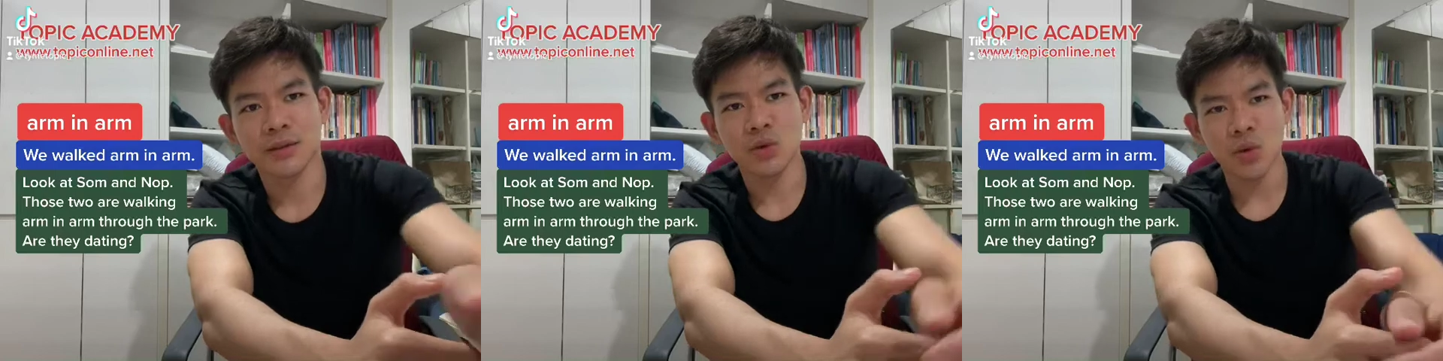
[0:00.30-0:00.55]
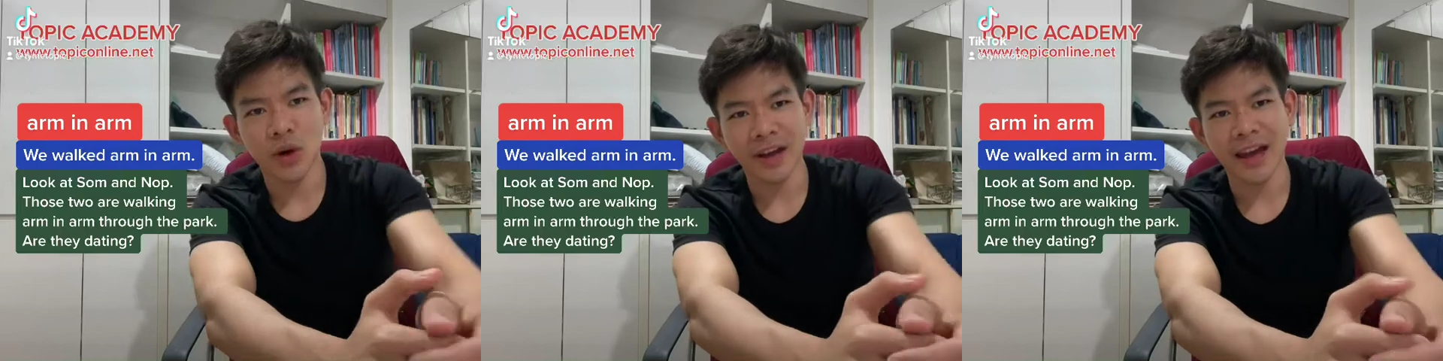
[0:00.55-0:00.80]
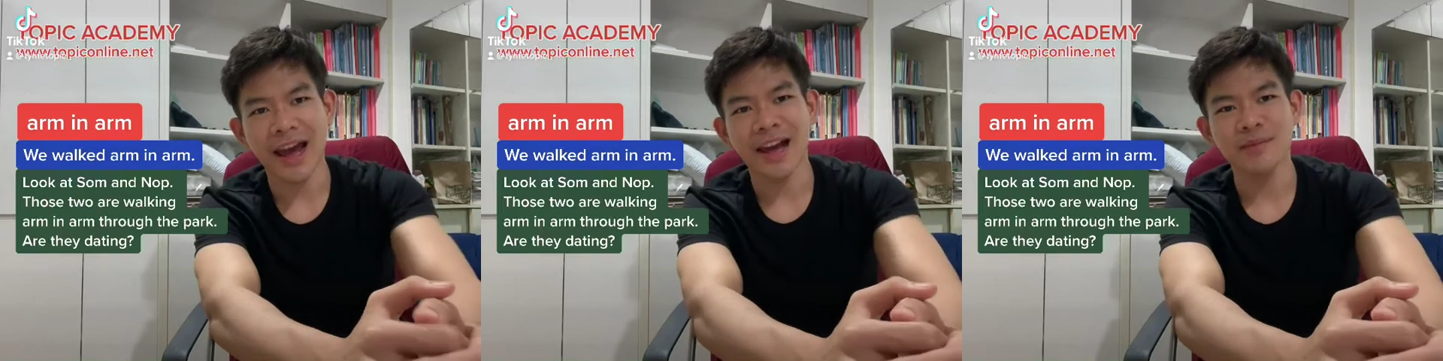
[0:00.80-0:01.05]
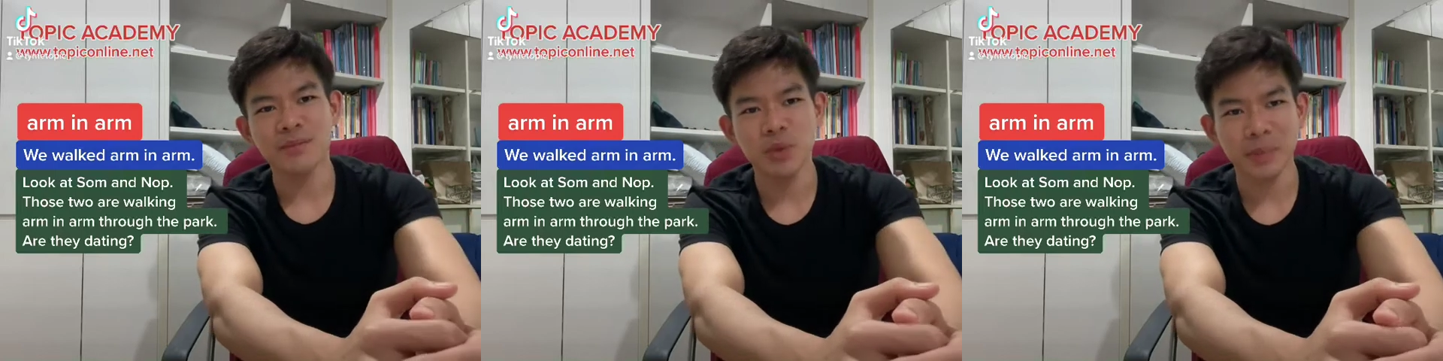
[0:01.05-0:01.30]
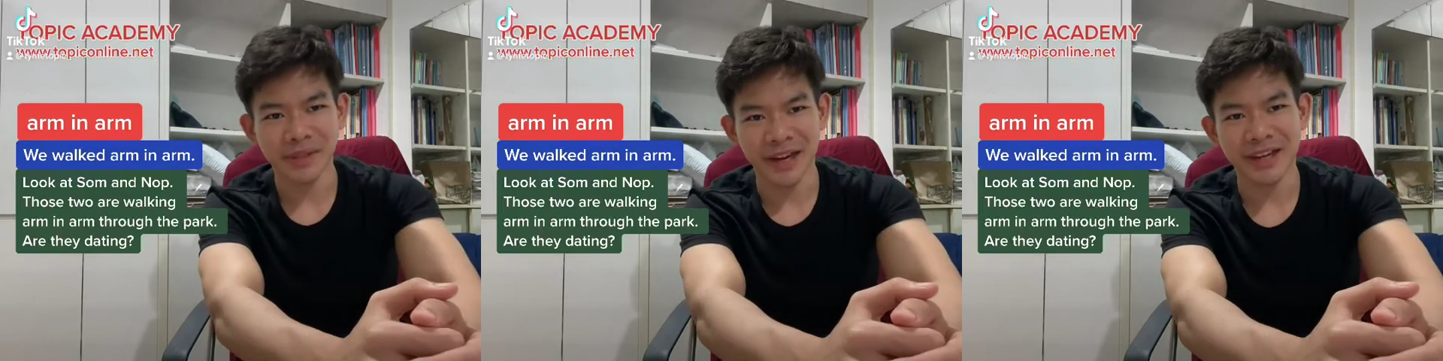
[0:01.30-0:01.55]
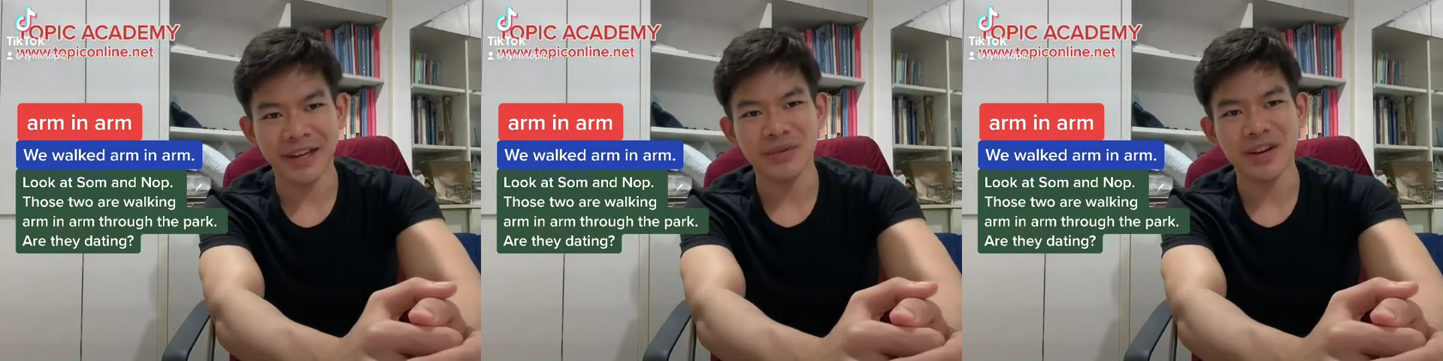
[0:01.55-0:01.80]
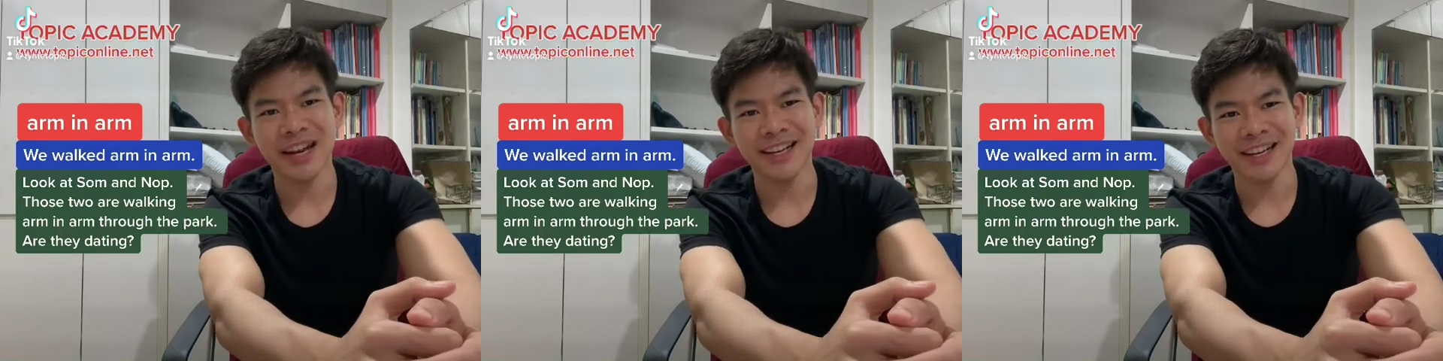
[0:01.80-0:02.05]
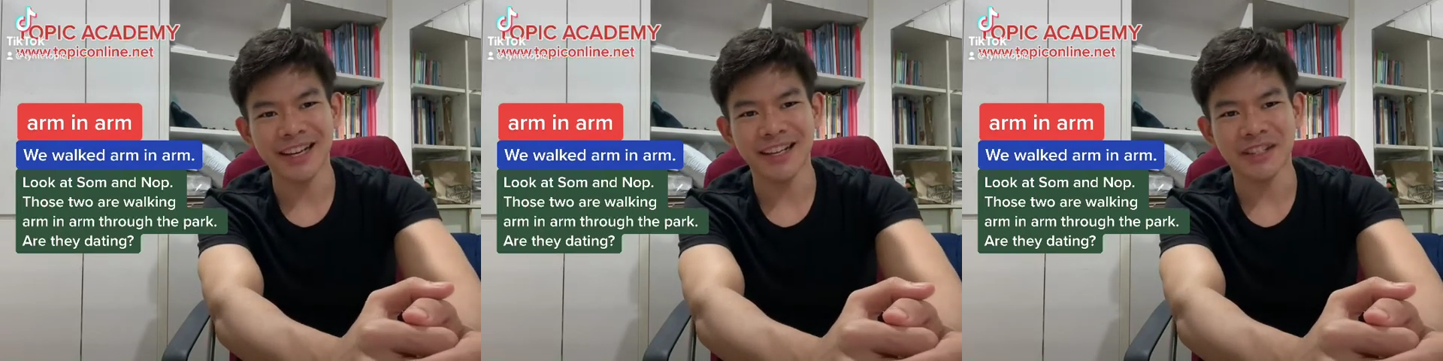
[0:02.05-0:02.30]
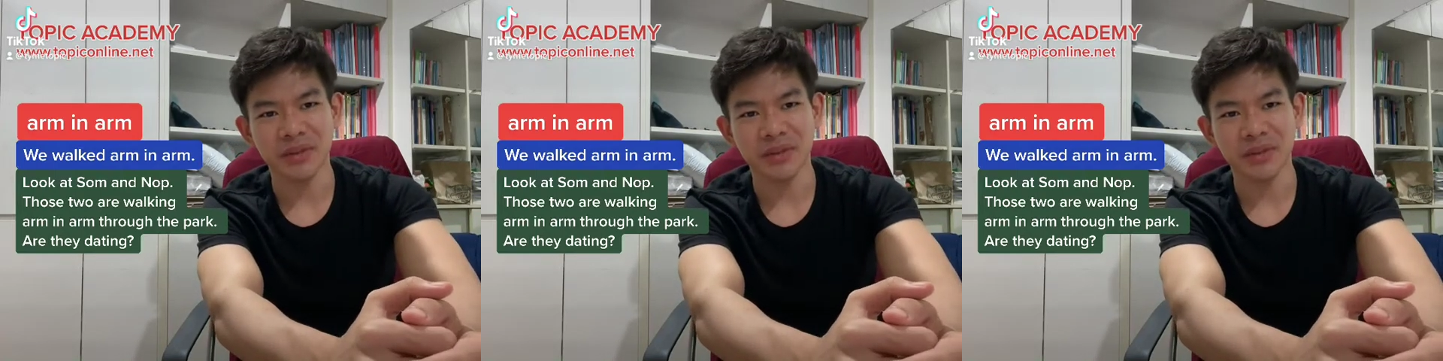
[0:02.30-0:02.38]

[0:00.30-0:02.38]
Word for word: ควงแขน พูดภาษาอังกฤษว่ายังไงดี